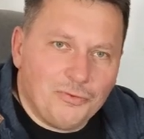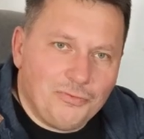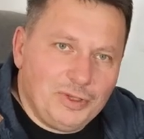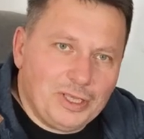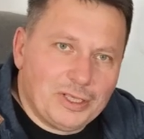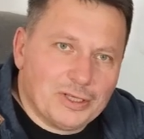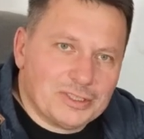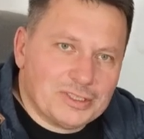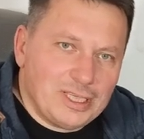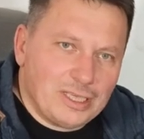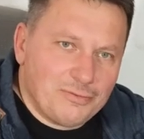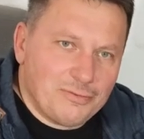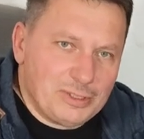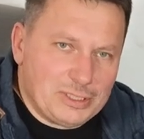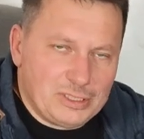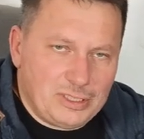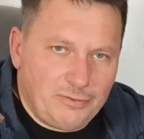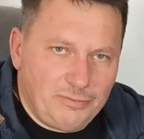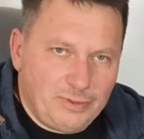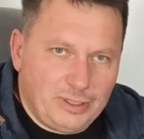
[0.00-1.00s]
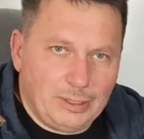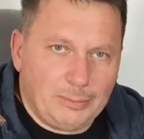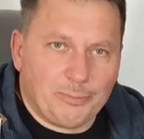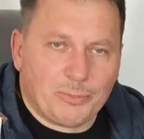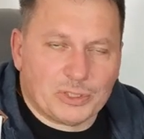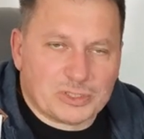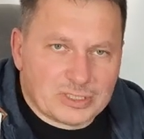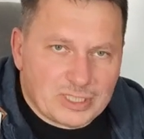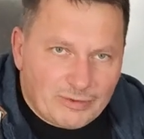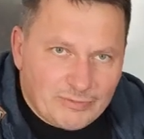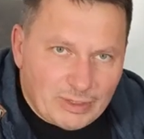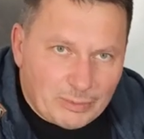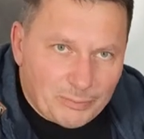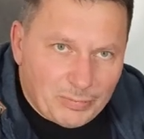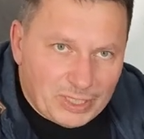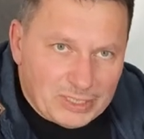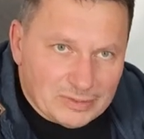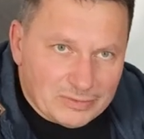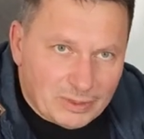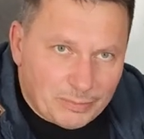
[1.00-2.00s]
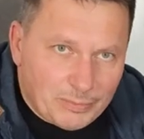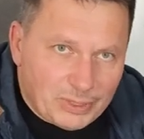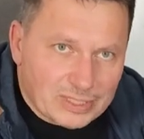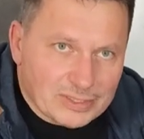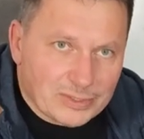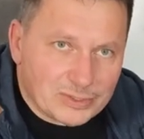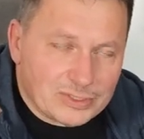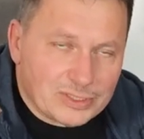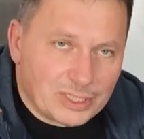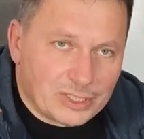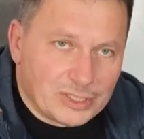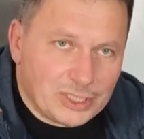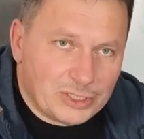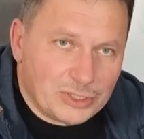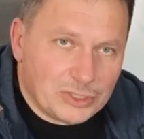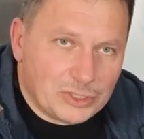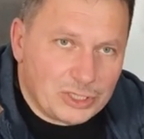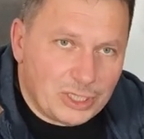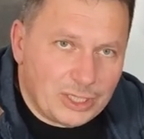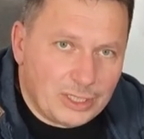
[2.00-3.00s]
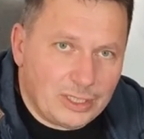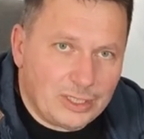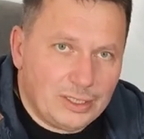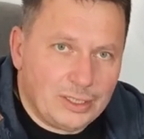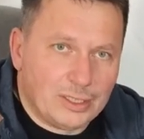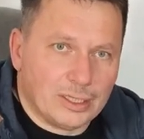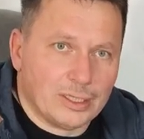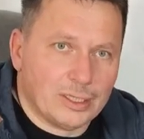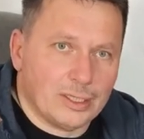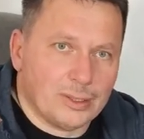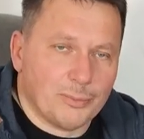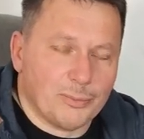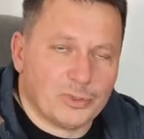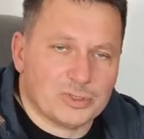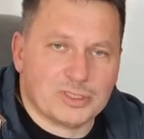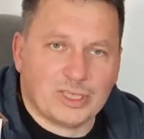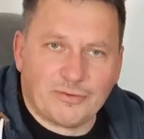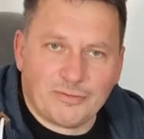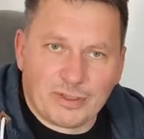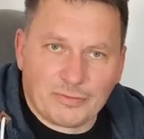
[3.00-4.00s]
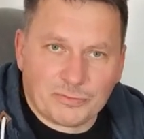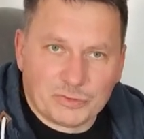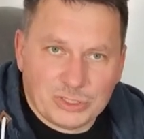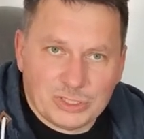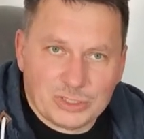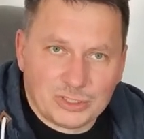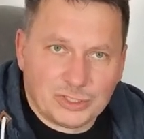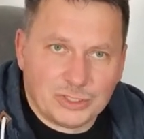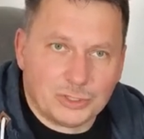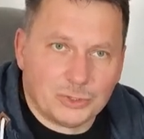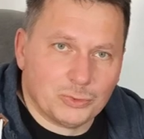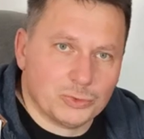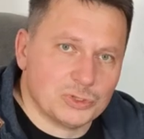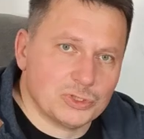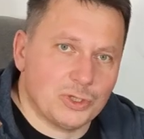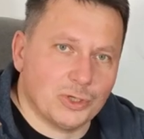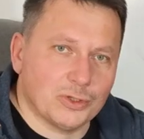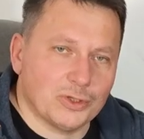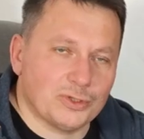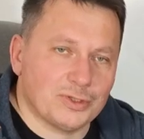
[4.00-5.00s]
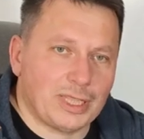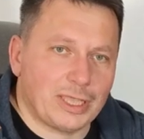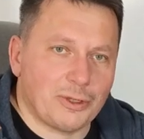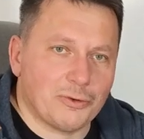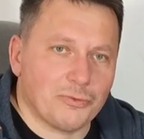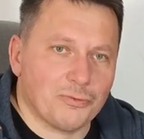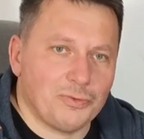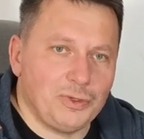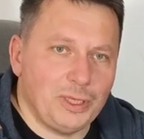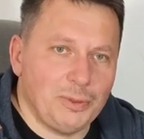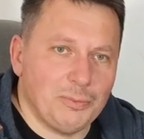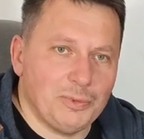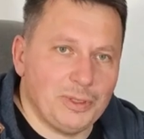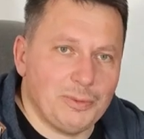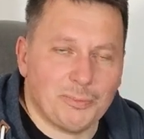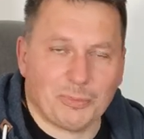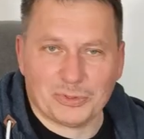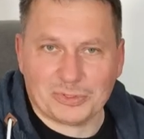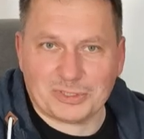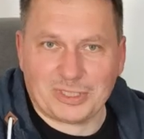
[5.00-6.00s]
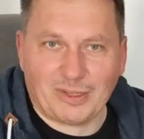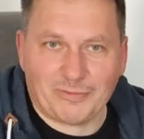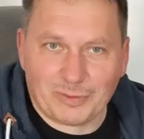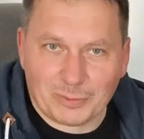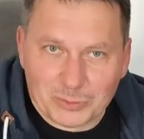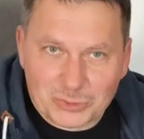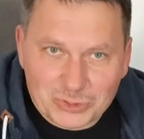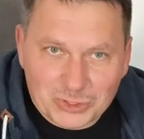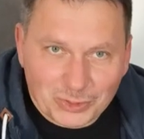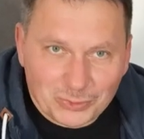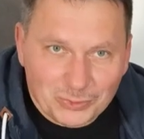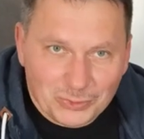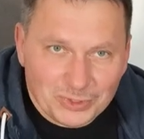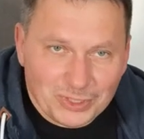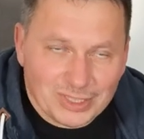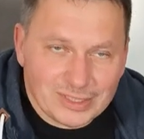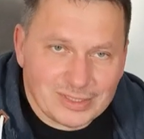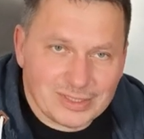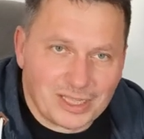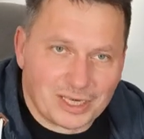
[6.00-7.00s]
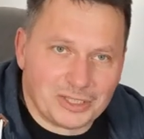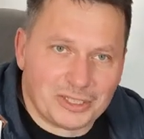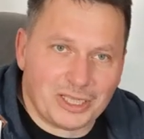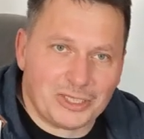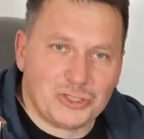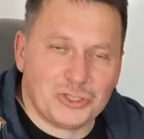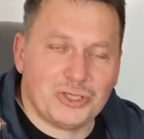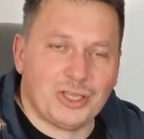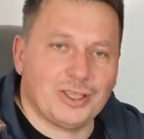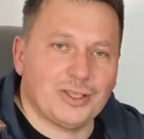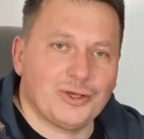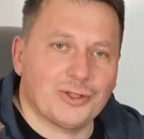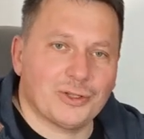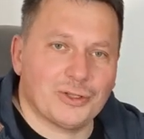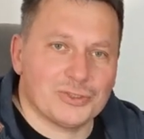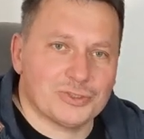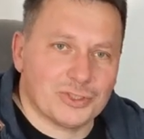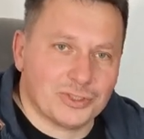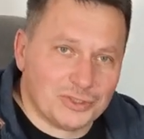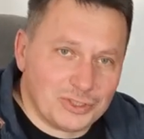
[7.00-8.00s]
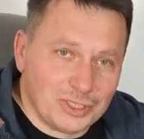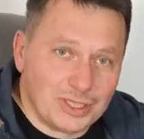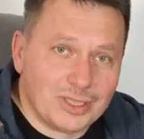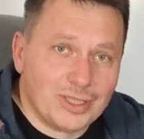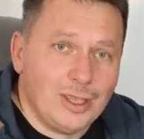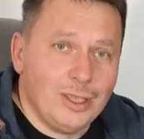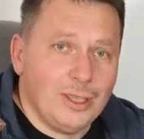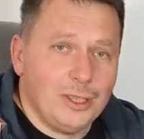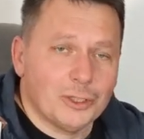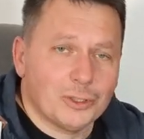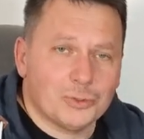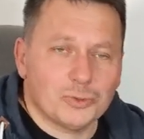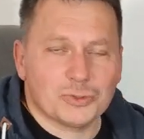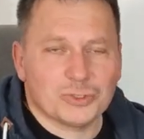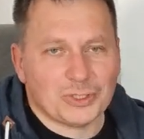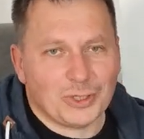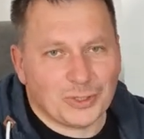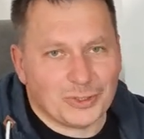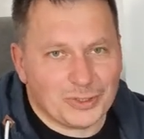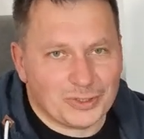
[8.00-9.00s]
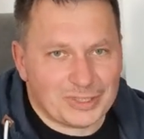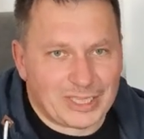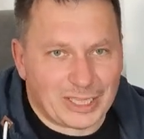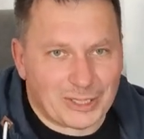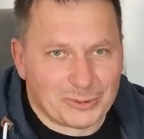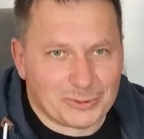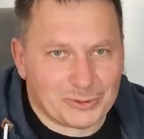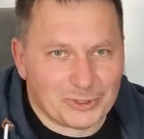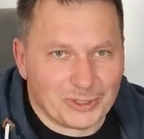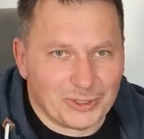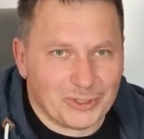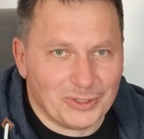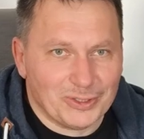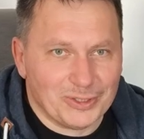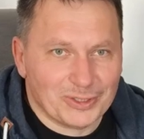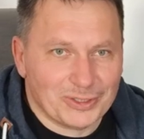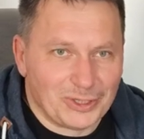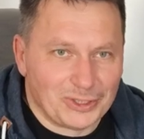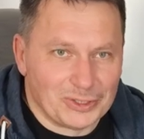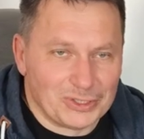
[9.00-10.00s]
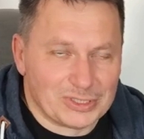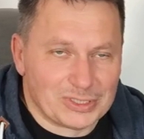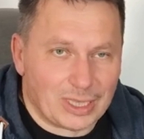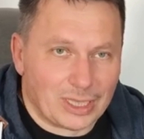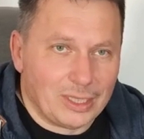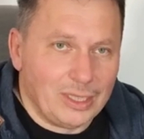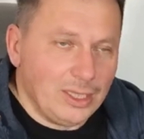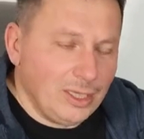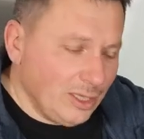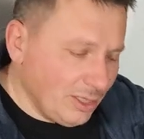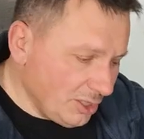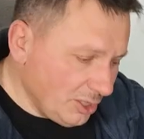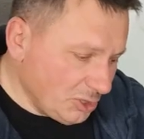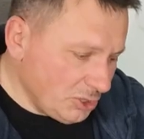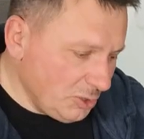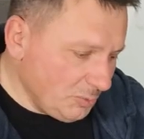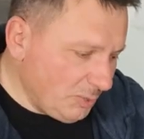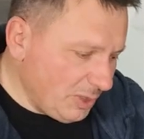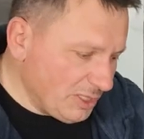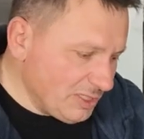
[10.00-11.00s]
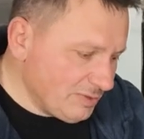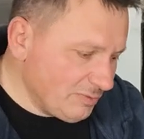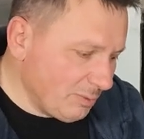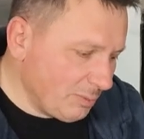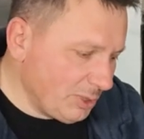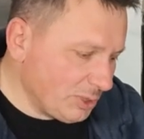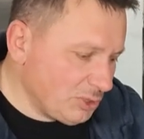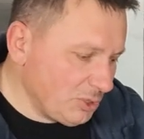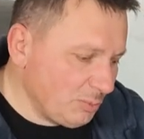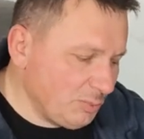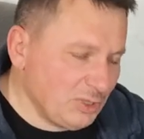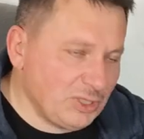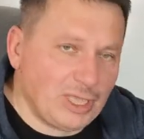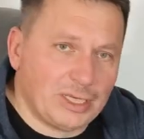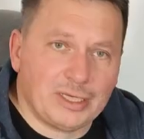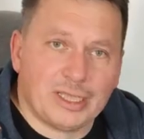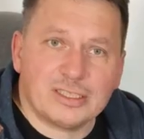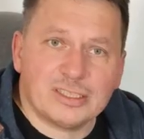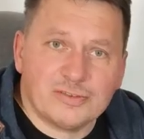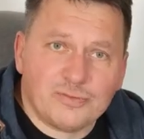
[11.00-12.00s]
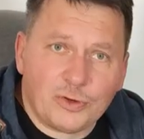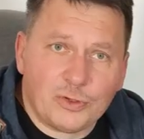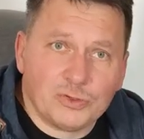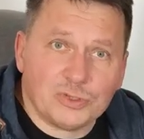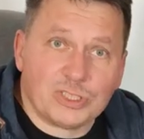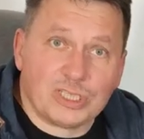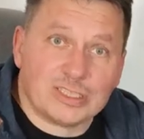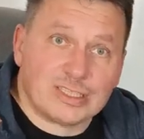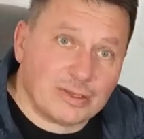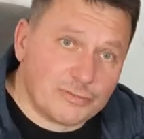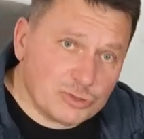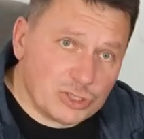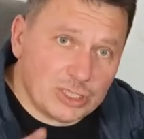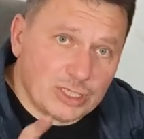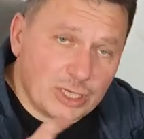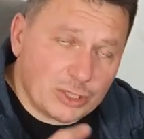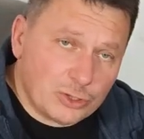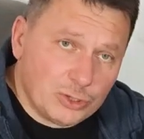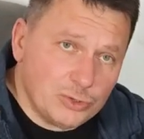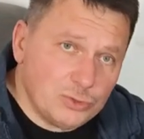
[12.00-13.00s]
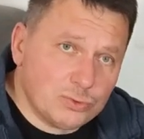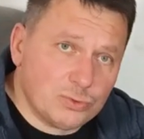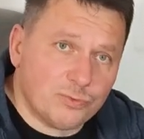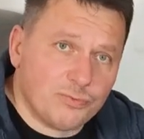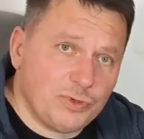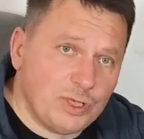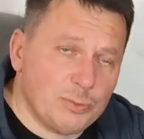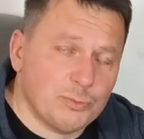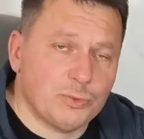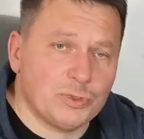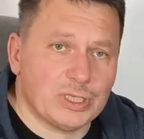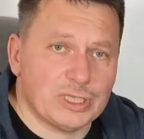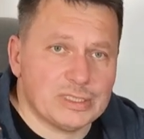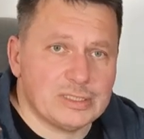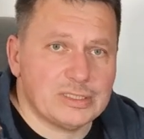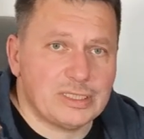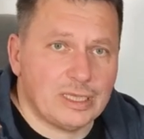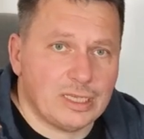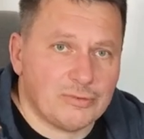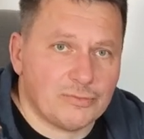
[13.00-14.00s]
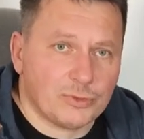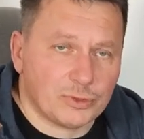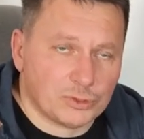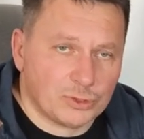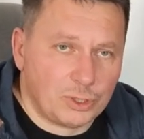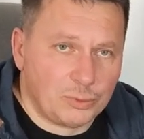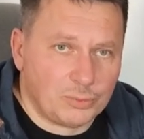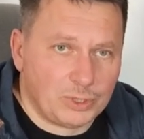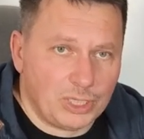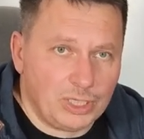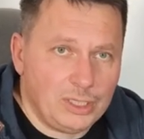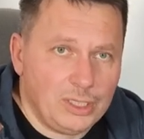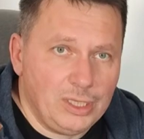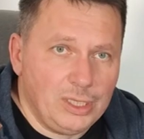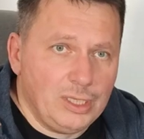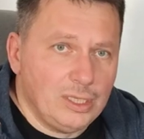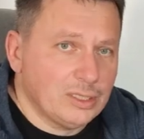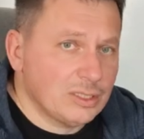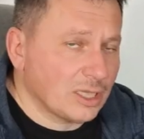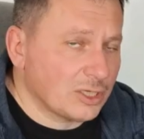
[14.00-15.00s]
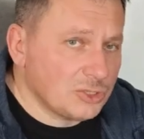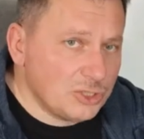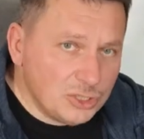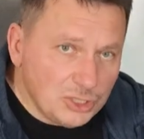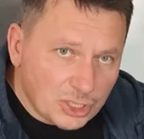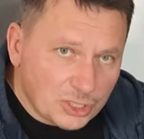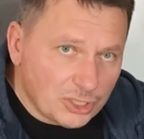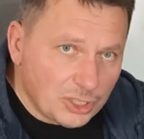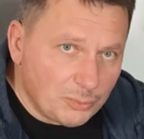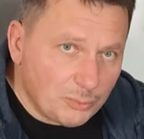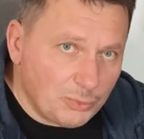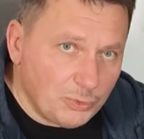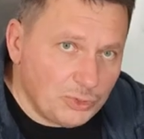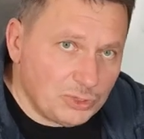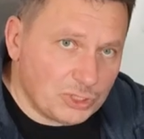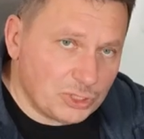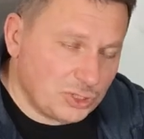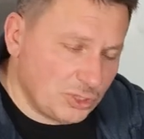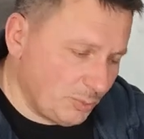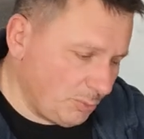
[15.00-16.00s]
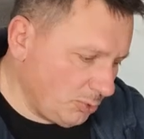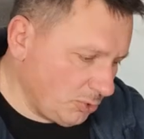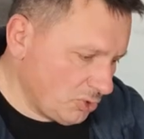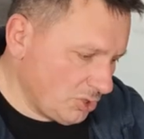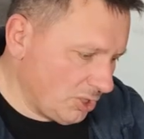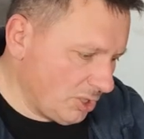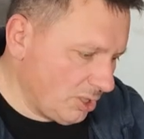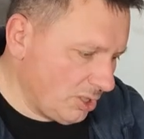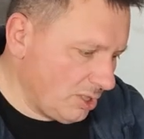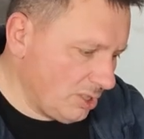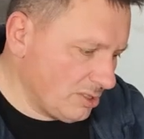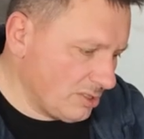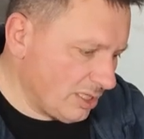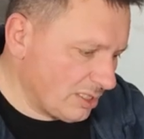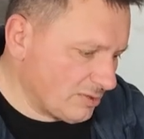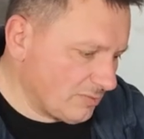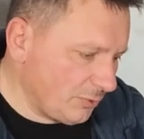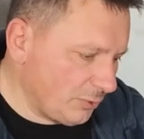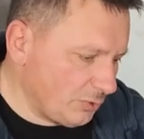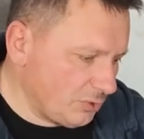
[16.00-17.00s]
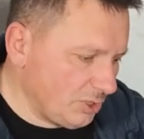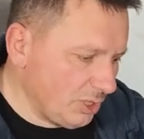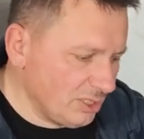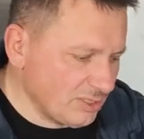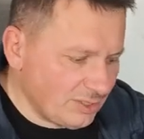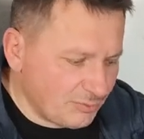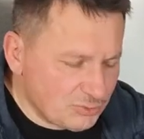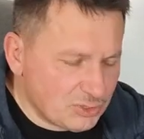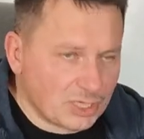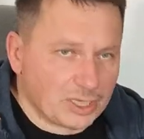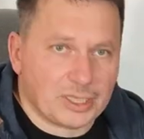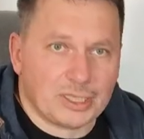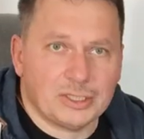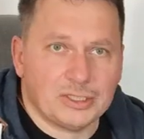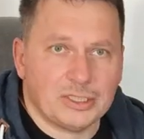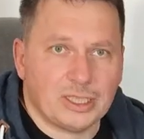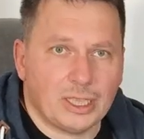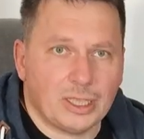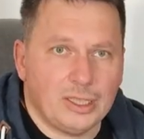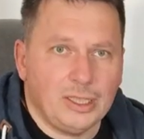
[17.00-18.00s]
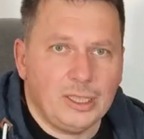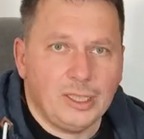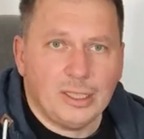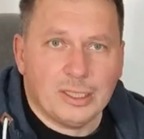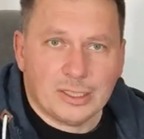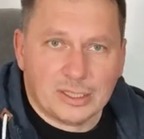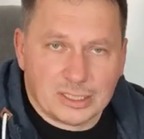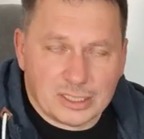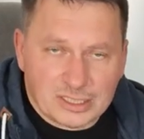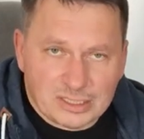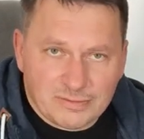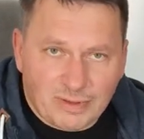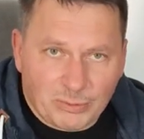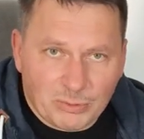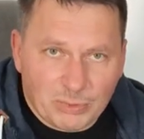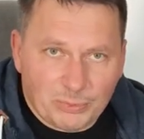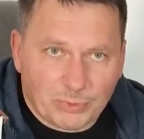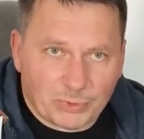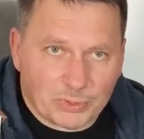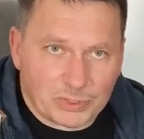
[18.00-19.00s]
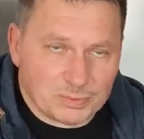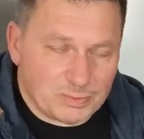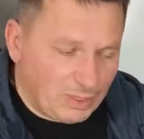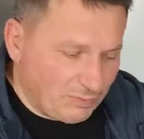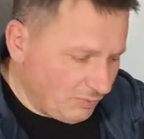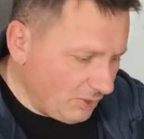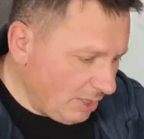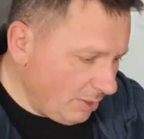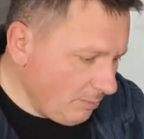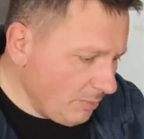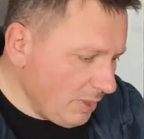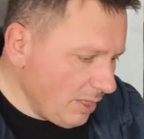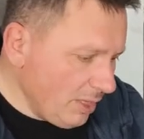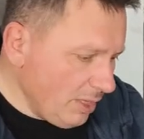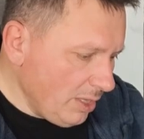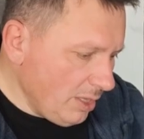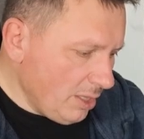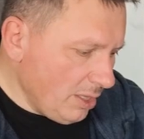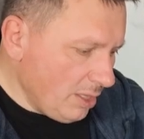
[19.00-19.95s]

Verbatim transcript: Vigo Service TV, pozdrawiam Państwa bardzo serdecznie, e, pozdrawiam wszystkich, którzy oglądają filmy, pozdrawiam szczególnie serdecznie i gorąco tych, którzy oglądają do końca. Jeśli Państwo macie pytania, dzwońcie. Zawsze na końcu filmu jest telefon do mnie, także nie krępujcie się, proszę zadzwońcie. Zawsze chętnie e, z Wami porozmawiam.